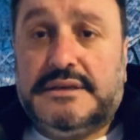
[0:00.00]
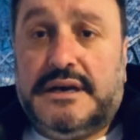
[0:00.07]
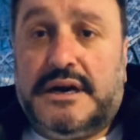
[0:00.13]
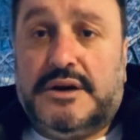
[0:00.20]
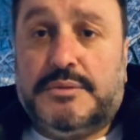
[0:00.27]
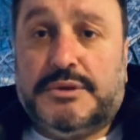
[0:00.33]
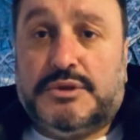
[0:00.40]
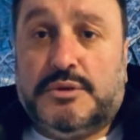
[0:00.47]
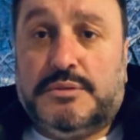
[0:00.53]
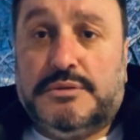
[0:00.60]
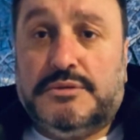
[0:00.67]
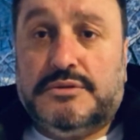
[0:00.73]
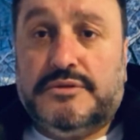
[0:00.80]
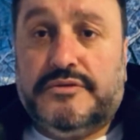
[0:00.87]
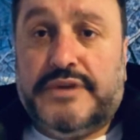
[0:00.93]
Avrupa
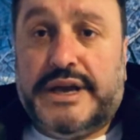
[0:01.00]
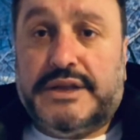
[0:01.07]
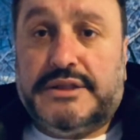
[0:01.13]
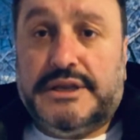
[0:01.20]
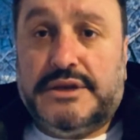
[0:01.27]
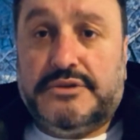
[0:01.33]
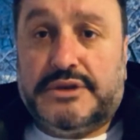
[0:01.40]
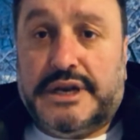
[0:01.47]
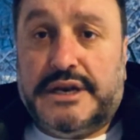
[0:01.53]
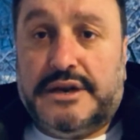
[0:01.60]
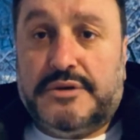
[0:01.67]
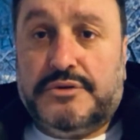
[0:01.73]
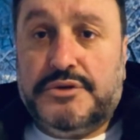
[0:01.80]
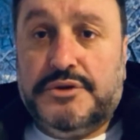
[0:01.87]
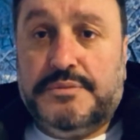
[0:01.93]
topluluğu veya diğer ülkelere
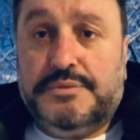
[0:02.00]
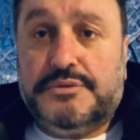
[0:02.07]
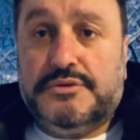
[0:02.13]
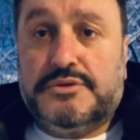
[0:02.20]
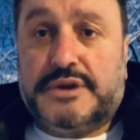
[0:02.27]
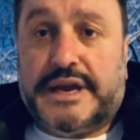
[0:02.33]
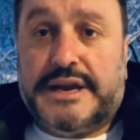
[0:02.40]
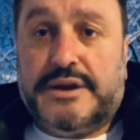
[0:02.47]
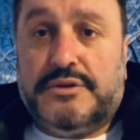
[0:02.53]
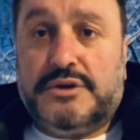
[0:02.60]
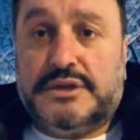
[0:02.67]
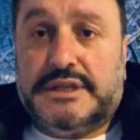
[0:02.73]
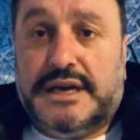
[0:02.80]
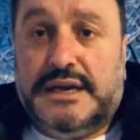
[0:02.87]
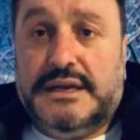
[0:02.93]
uyup Ukrayna
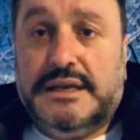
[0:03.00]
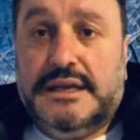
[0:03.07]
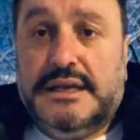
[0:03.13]
orada